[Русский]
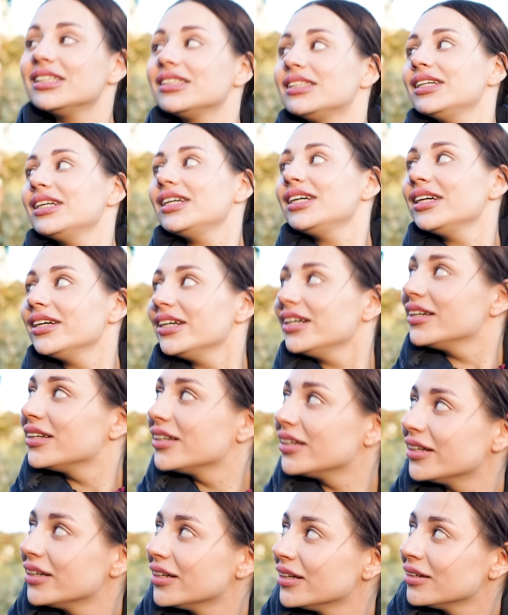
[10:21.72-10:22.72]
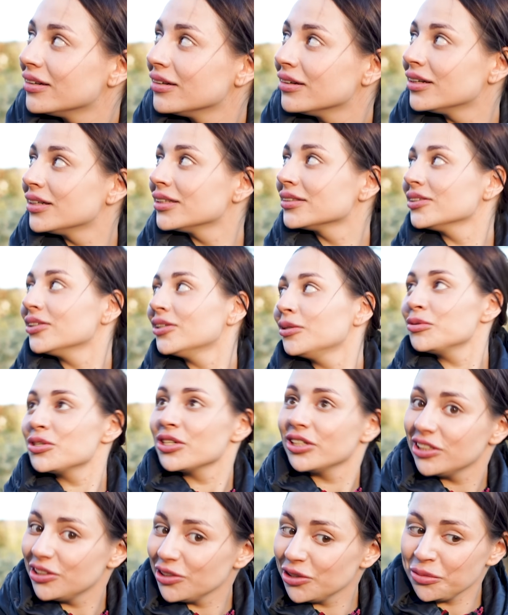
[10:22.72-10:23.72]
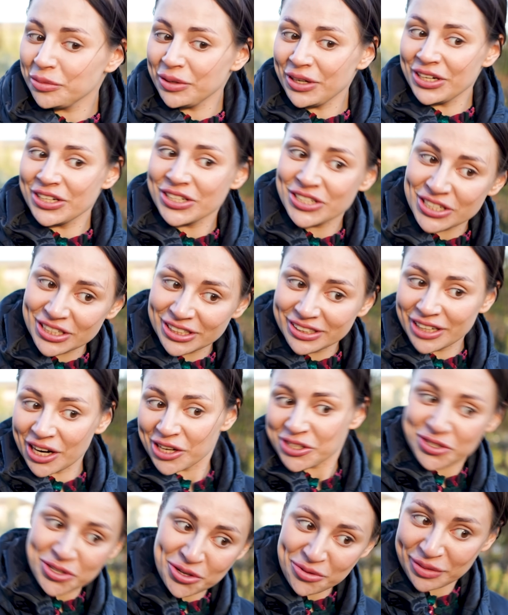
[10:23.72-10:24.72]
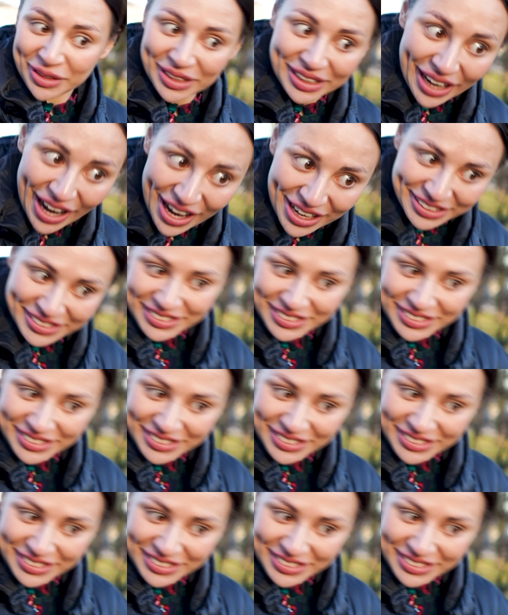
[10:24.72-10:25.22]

Ты о том же думаешь, о чем и я?